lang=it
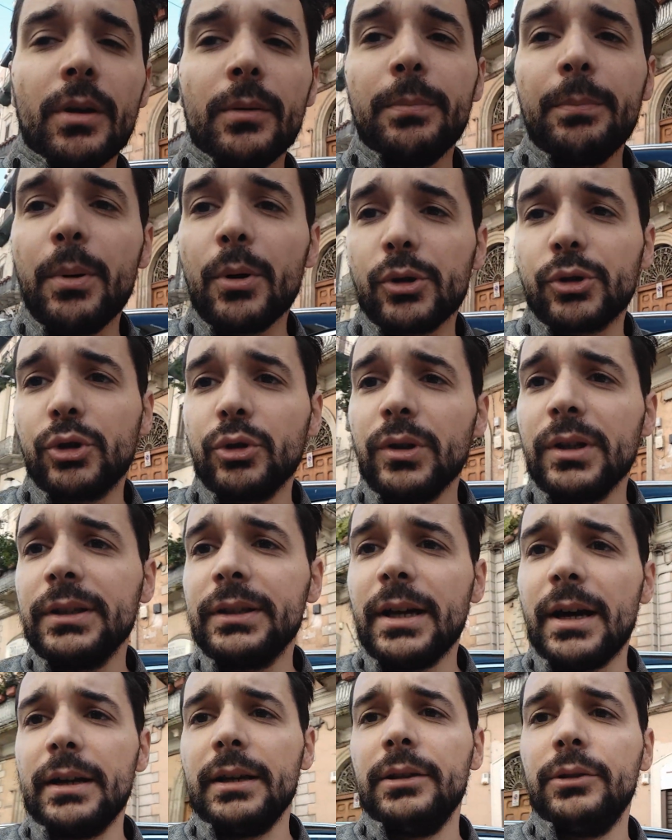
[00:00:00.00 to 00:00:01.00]
possono
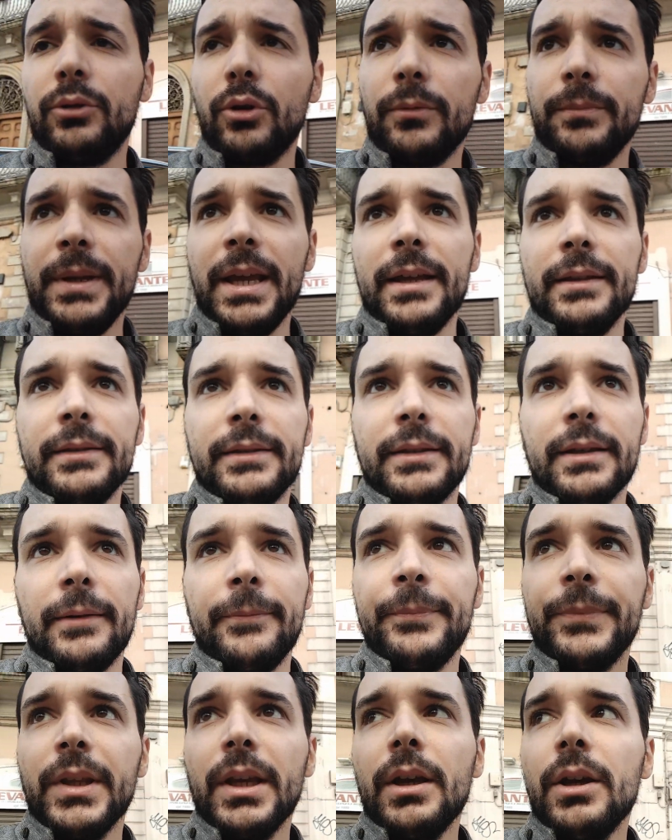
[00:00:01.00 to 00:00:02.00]
andare in dormienza,
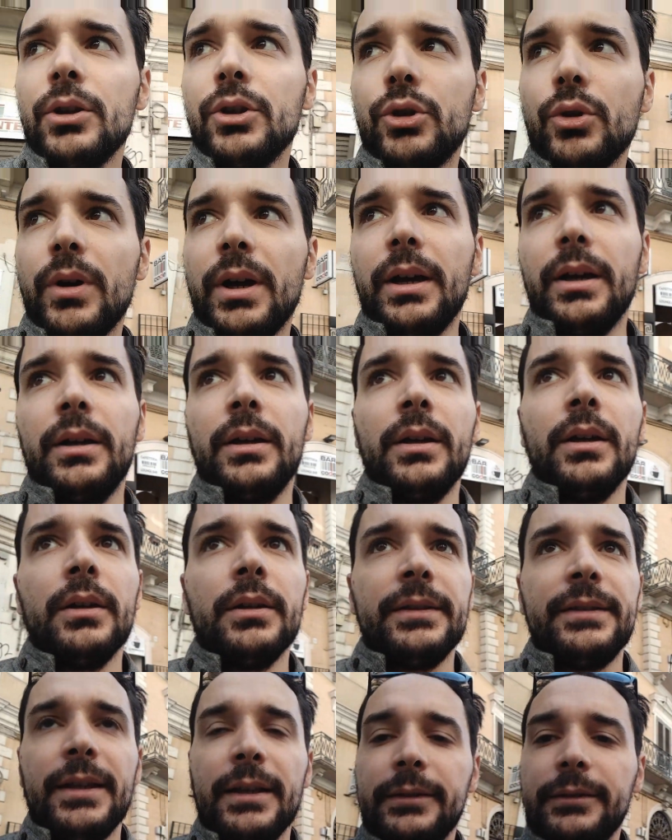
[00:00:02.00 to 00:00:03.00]
cioè
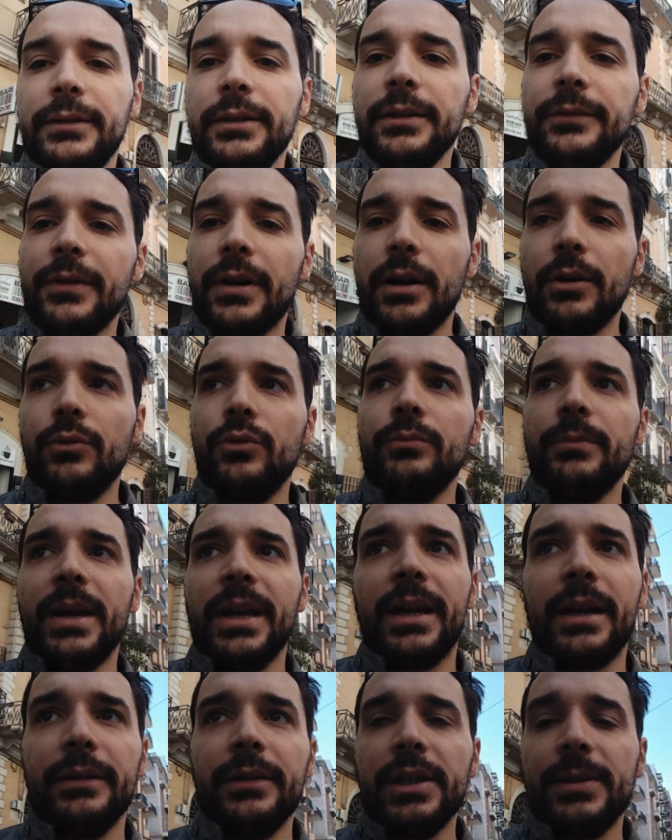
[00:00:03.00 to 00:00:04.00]
si attiva un
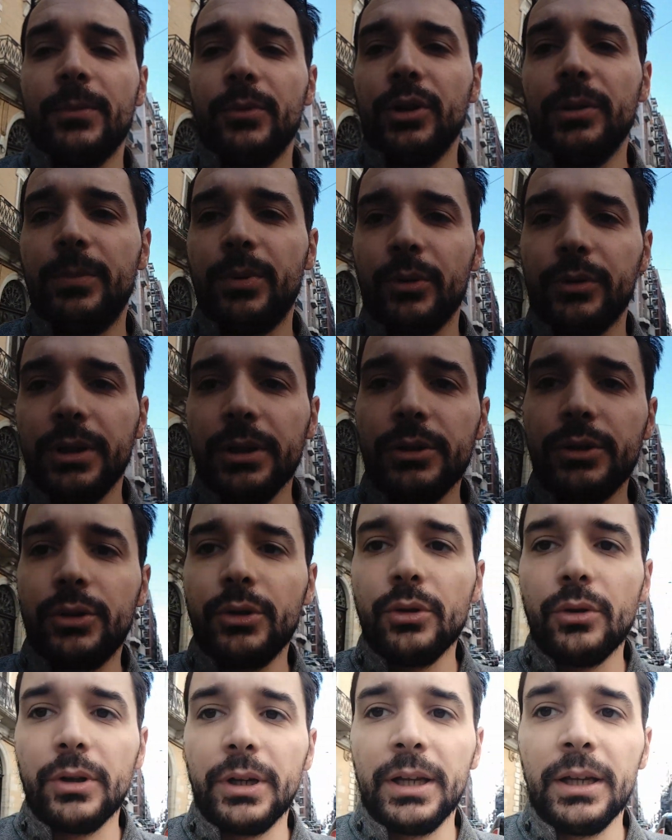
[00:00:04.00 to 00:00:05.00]
meccanismo di
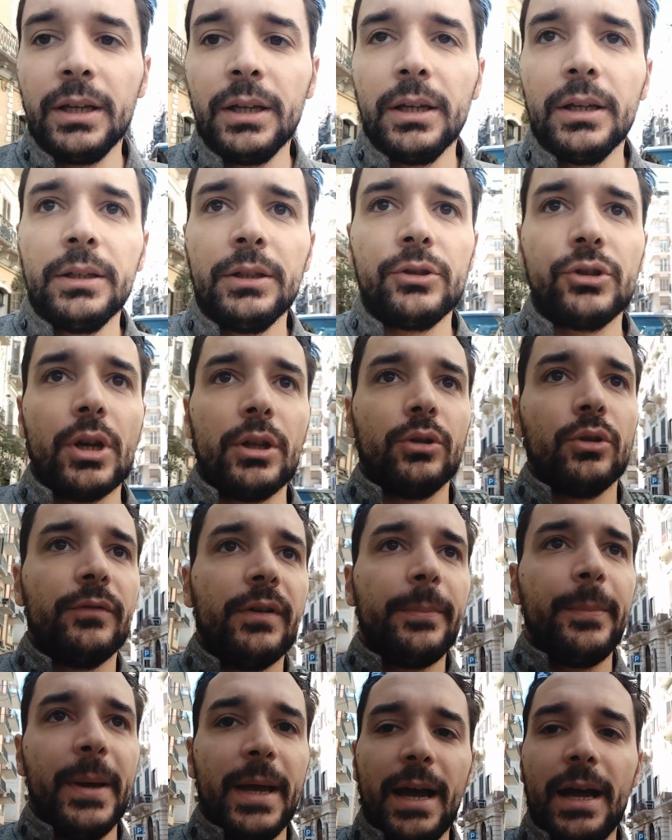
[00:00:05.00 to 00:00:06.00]
protezione dicendo
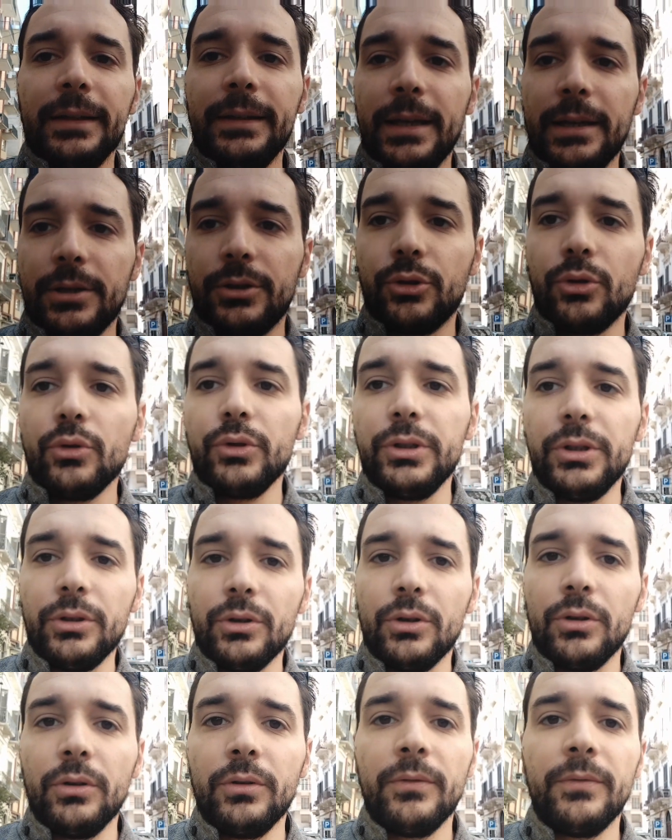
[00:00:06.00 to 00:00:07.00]
vabbè adesso
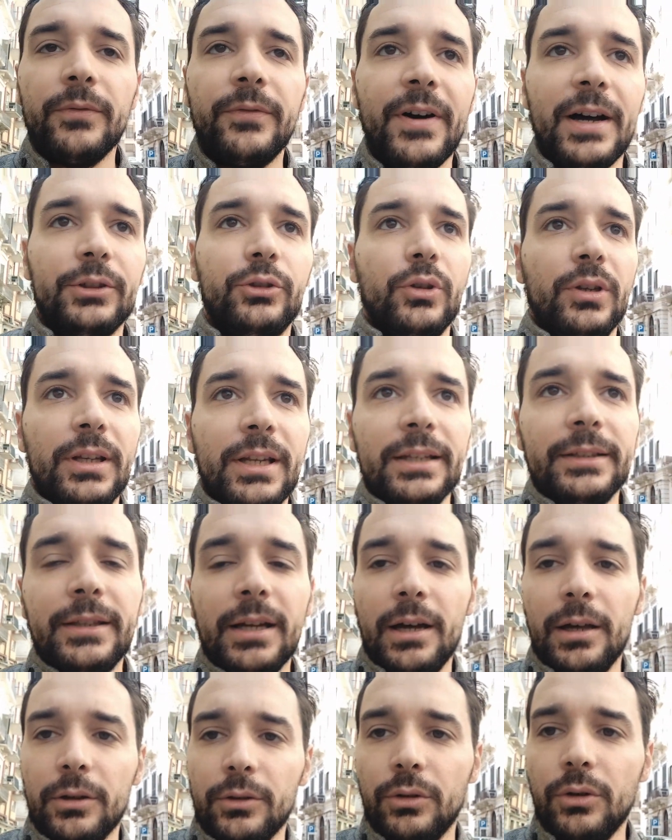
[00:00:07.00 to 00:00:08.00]
io vado in
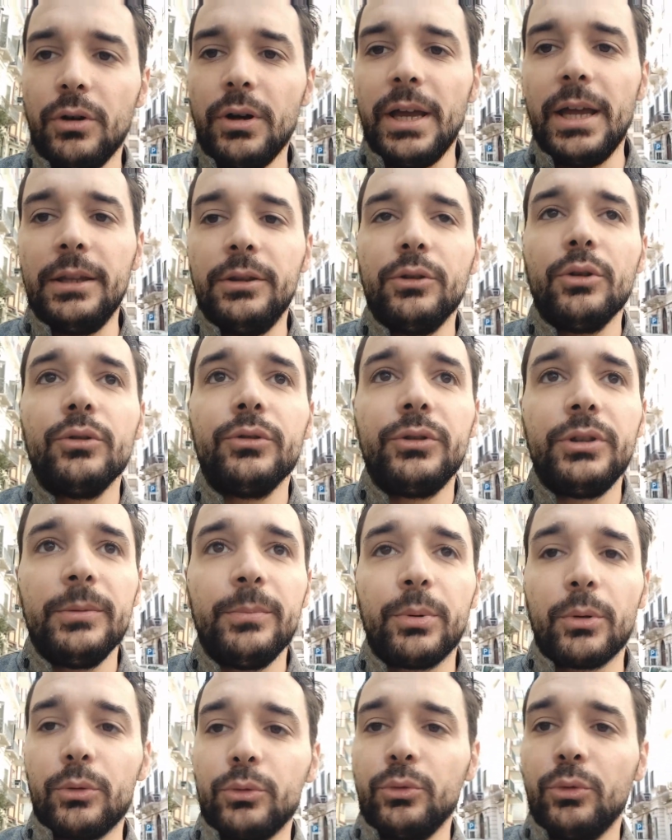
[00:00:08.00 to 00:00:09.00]
letargo e non ti
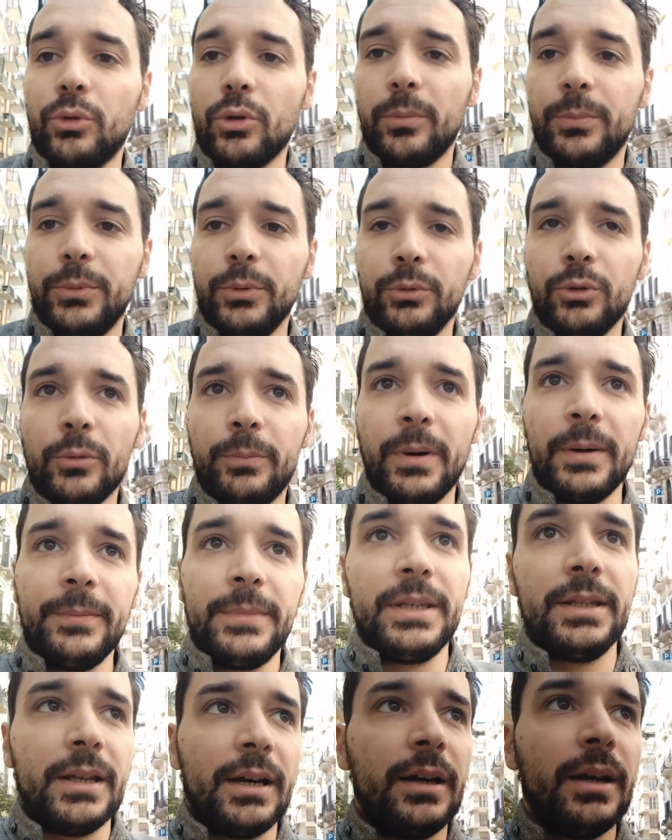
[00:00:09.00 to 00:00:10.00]
produco più
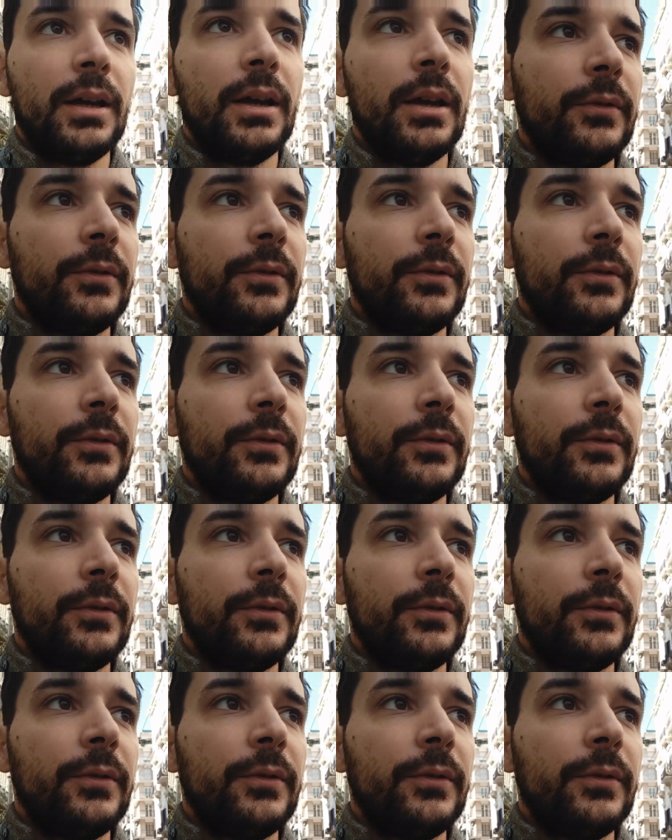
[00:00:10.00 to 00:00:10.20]
dopamina